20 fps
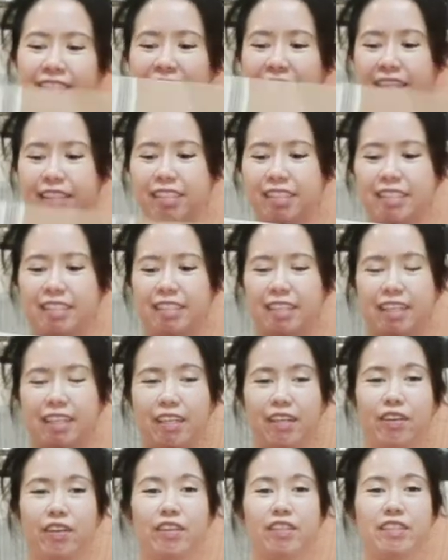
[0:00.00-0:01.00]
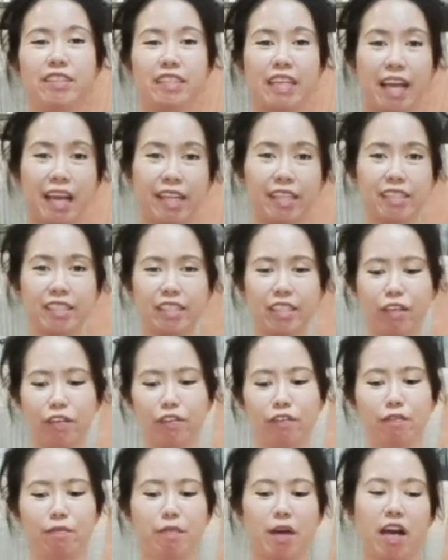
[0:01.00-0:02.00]
That's the contents
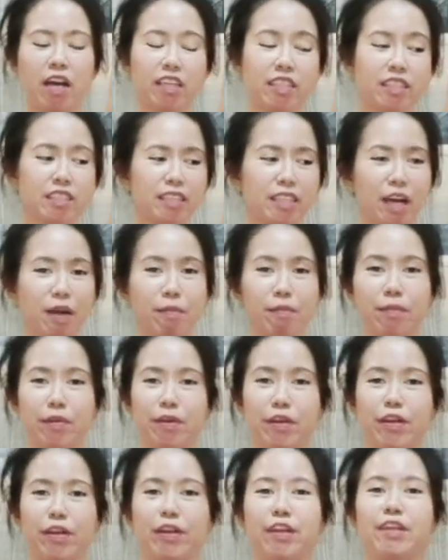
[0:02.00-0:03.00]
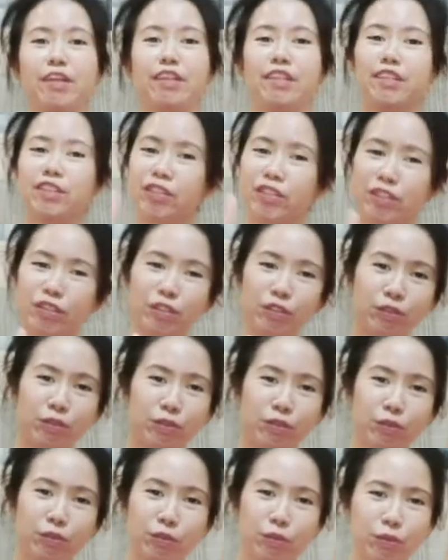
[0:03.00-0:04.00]
of box number
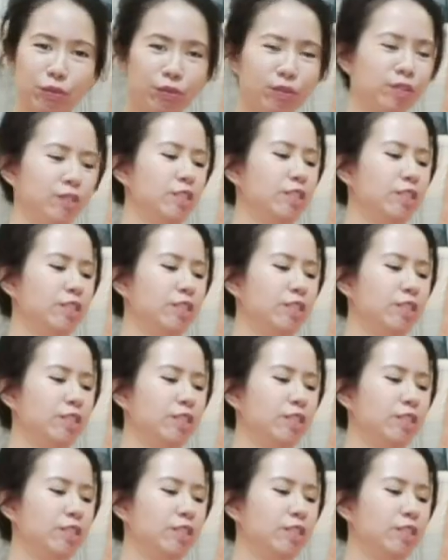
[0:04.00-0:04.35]
2.